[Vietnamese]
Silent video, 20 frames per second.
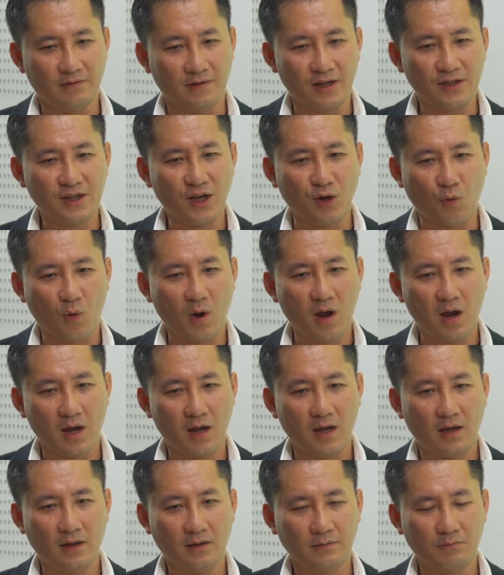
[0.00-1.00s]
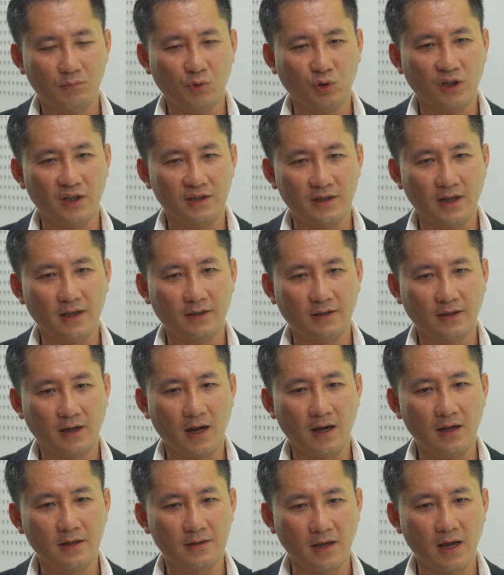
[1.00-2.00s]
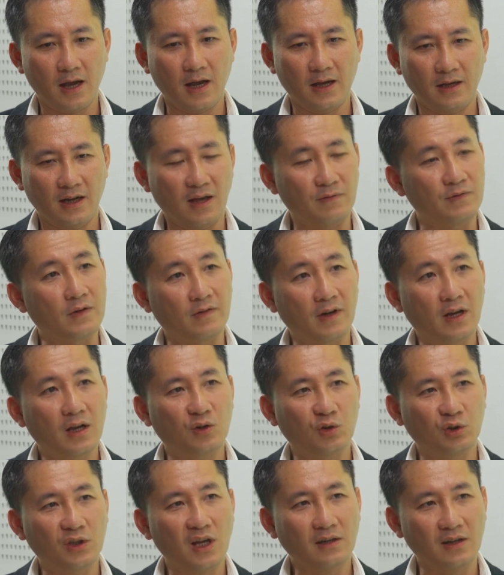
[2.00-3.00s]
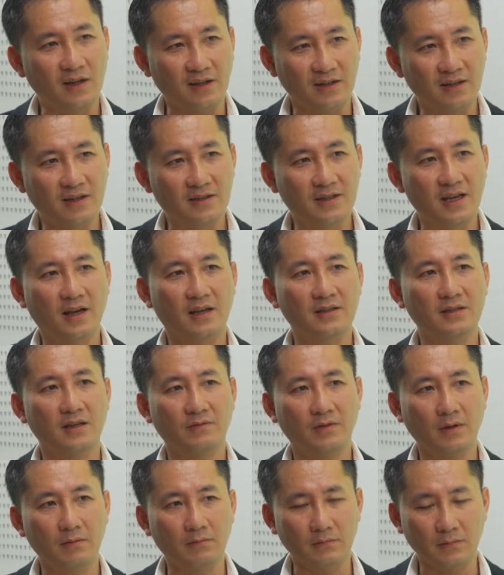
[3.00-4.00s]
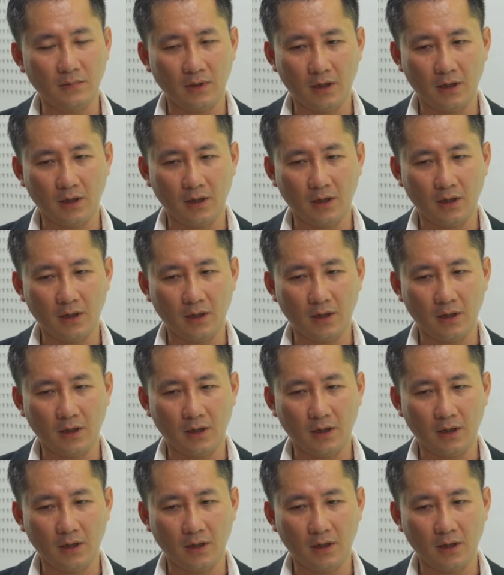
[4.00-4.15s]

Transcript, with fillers: đã trải qua một thời gian khá là dài làm việc với các đối tác để đưa ra cái sản phẩm